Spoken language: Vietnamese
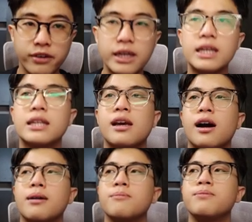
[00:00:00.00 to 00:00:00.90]
phí
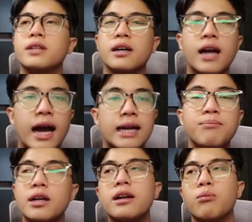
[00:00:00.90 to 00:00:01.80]
cho những ai nắm
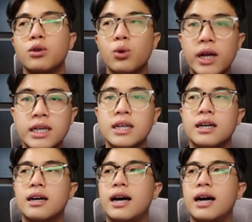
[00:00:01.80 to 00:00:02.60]
giữ đồng uni à,